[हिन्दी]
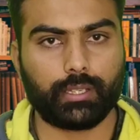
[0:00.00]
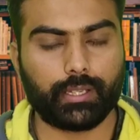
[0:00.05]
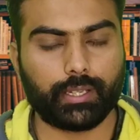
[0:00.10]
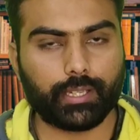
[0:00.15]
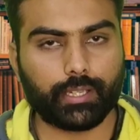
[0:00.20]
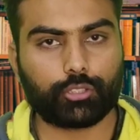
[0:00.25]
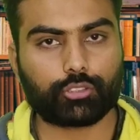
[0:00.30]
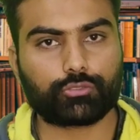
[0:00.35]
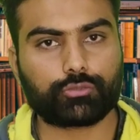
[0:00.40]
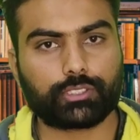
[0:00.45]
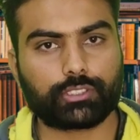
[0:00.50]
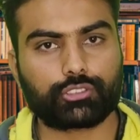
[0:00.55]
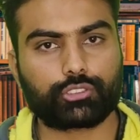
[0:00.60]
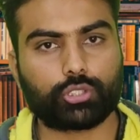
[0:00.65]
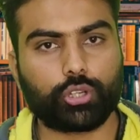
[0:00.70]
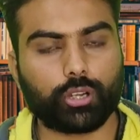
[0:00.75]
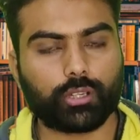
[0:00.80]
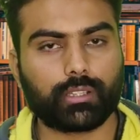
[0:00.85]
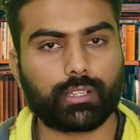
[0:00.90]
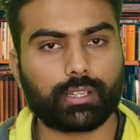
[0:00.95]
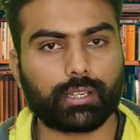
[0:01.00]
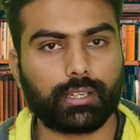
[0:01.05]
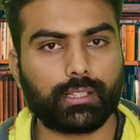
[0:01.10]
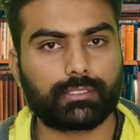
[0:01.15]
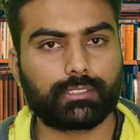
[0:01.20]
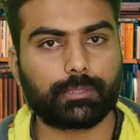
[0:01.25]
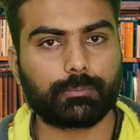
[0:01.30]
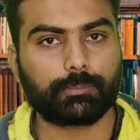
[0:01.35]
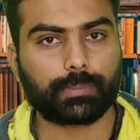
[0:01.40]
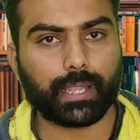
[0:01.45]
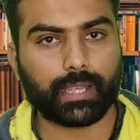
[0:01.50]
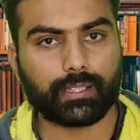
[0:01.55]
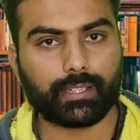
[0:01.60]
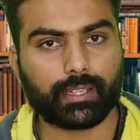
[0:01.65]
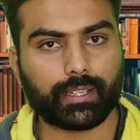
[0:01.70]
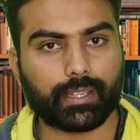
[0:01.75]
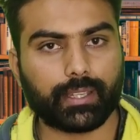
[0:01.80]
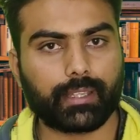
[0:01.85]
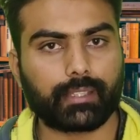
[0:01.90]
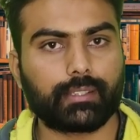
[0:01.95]
इंडिया को उस वक्त शौक लगा जब
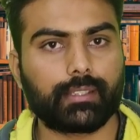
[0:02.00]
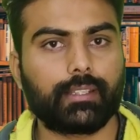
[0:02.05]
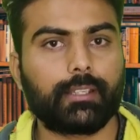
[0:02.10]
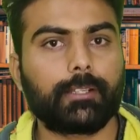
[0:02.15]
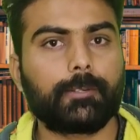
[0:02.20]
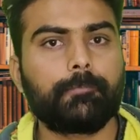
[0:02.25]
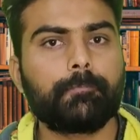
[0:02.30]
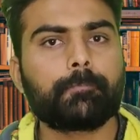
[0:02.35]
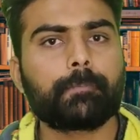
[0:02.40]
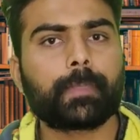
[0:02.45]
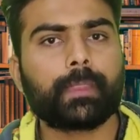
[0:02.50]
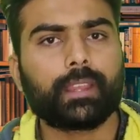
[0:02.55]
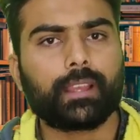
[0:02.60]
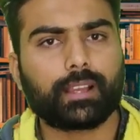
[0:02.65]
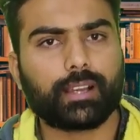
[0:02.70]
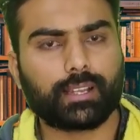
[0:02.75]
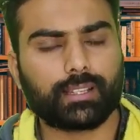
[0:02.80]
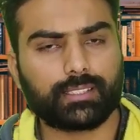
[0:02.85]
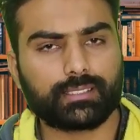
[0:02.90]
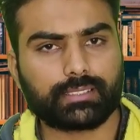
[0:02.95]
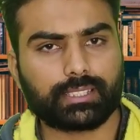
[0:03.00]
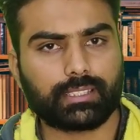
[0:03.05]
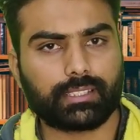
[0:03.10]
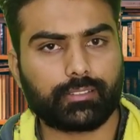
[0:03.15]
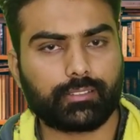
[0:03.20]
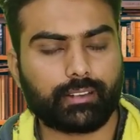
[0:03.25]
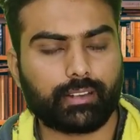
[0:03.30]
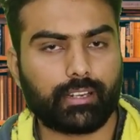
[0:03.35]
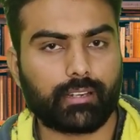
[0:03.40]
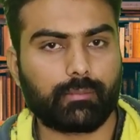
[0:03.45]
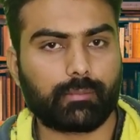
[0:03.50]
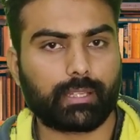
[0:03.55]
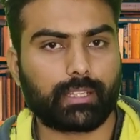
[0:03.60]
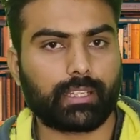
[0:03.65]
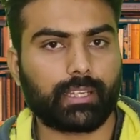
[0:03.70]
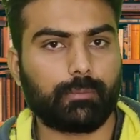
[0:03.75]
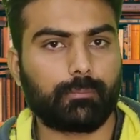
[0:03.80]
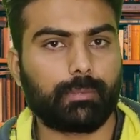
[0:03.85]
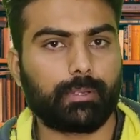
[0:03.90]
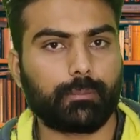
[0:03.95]
कनाडा के अंदर खालिस्तान रेफरेंडम
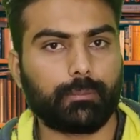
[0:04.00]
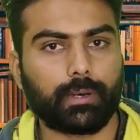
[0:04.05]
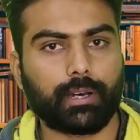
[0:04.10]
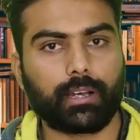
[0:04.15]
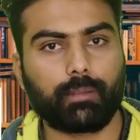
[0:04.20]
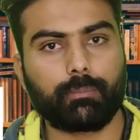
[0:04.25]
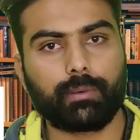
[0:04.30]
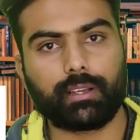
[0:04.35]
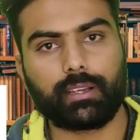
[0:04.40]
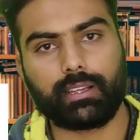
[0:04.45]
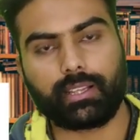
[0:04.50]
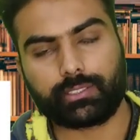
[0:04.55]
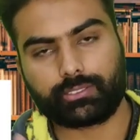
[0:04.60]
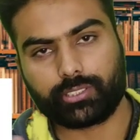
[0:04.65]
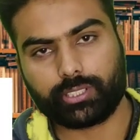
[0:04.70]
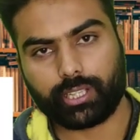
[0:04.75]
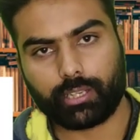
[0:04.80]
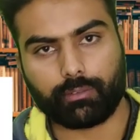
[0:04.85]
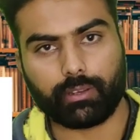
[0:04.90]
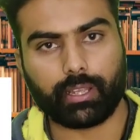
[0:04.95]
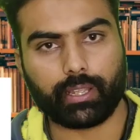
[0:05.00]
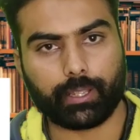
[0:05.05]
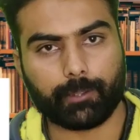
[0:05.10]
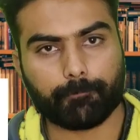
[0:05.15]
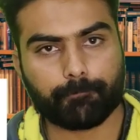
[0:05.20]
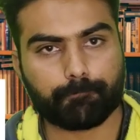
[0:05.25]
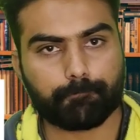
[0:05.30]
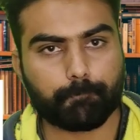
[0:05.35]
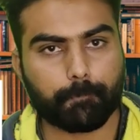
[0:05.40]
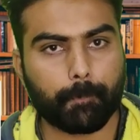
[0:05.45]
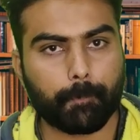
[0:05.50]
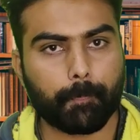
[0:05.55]
के नाम पर बार बार इलेक्शन करवाए गए